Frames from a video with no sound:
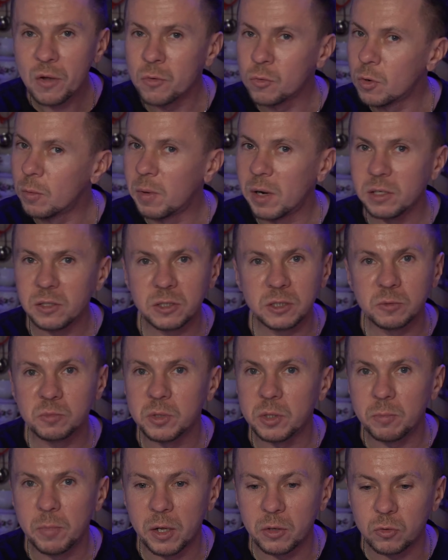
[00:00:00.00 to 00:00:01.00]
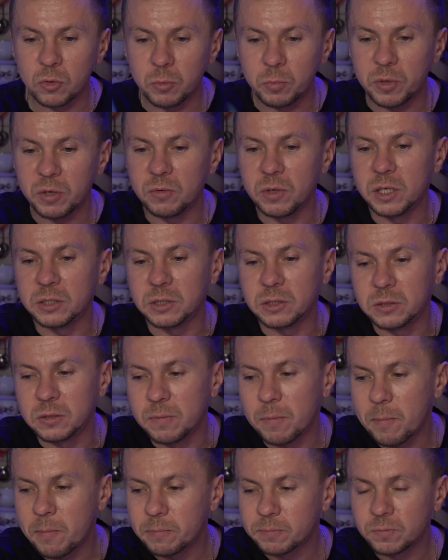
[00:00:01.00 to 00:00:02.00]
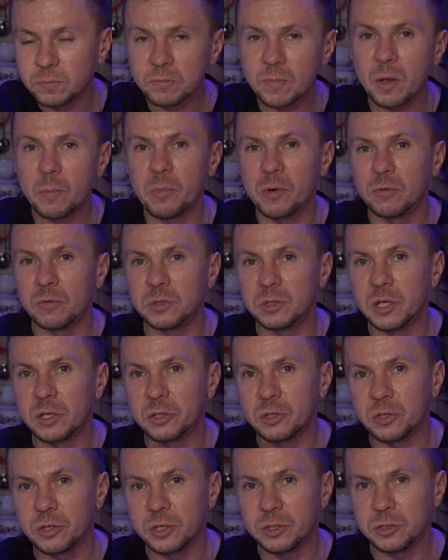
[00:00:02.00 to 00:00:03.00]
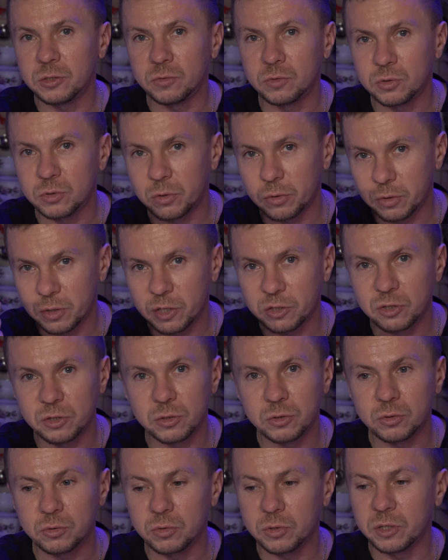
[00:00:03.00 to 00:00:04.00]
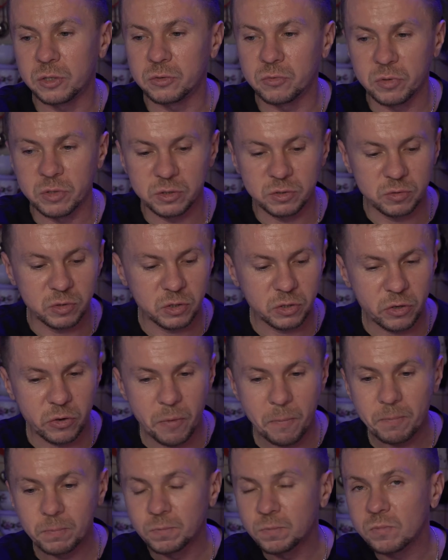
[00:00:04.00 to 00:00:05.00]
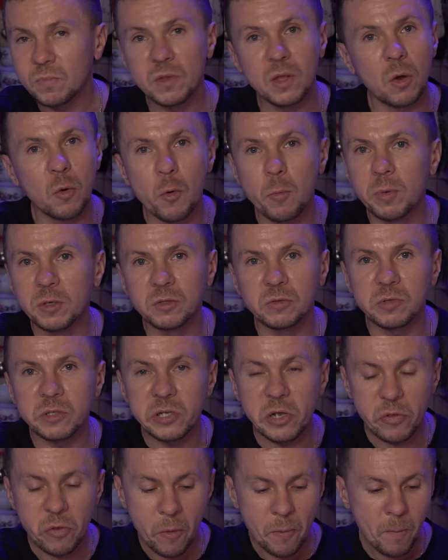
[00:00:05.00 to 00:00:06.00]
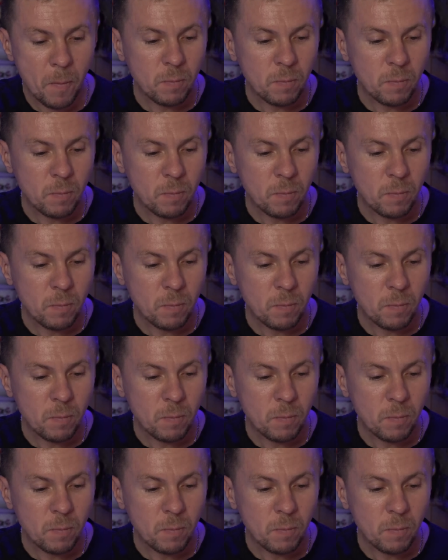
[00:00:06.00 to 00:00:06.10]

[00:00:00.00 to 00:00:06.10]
Оба они к Сбербанку привязаны. Провязал третью, все, начало сюда звонки. На оба звонят.